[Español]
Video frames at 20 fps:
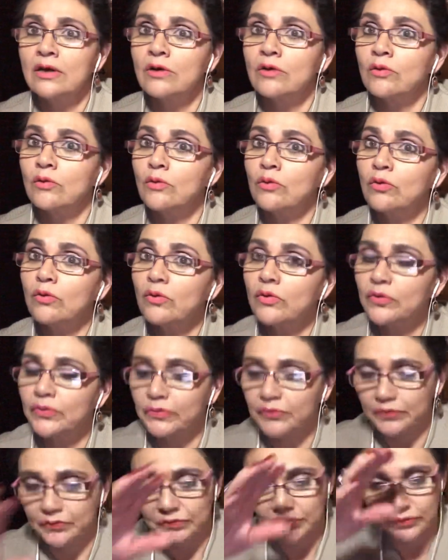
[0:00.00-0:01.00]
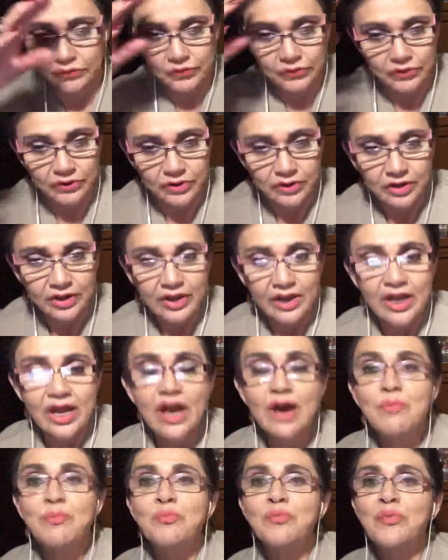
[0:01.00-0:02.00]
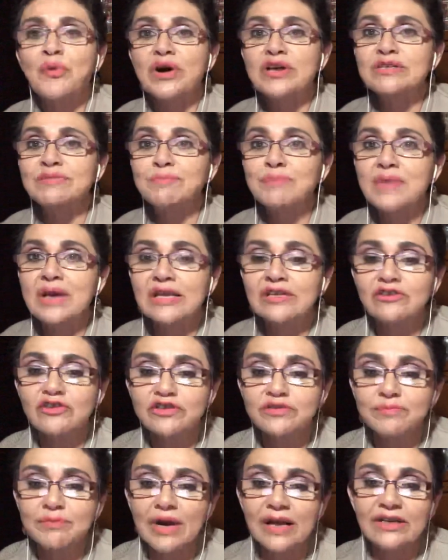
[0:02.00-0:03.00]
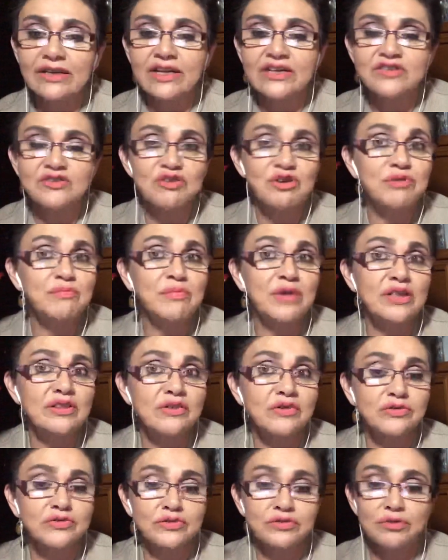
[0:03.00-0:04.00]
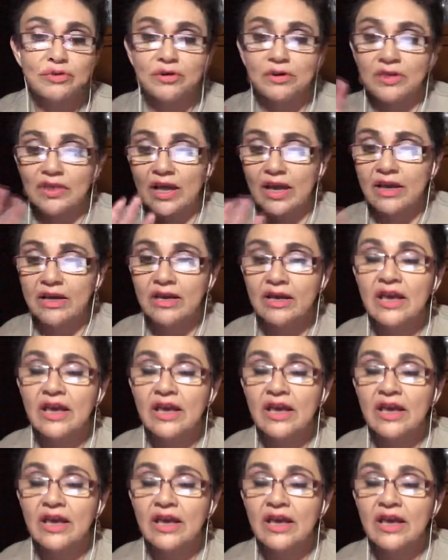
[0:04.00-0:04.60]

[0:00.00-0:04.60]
Uf, pues menos mal que estoy medio sorda